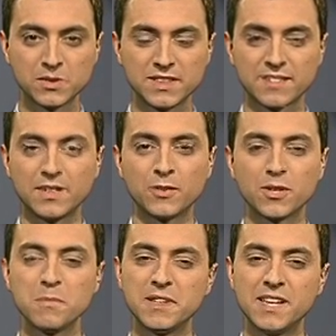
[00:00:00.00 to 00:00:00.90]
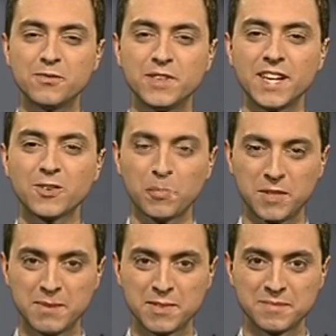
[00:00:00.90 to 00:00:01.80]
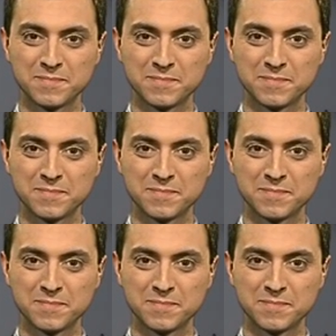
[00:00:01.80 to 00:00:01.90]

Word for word: dieser Sendung mit Hilfe der Top-Themen.